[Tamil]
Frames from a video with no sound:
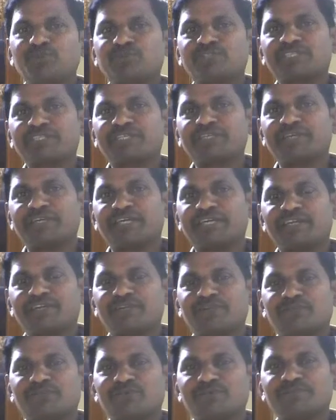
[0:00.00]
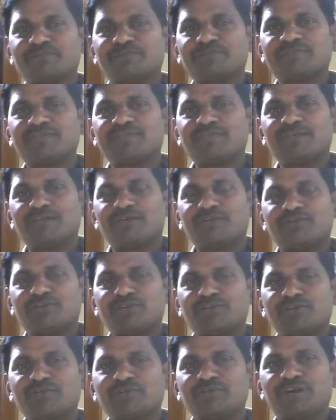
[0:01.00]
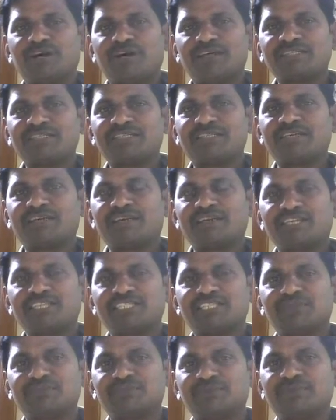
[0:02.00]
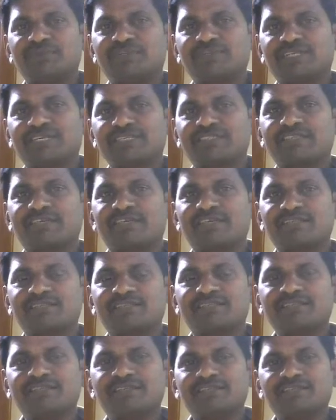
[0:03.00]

வசந்த நேயர்களுக்கும் மற்றும் ஆர்சிஆர் லட்சுமி பவன் எஸ்ஆர்எஸ்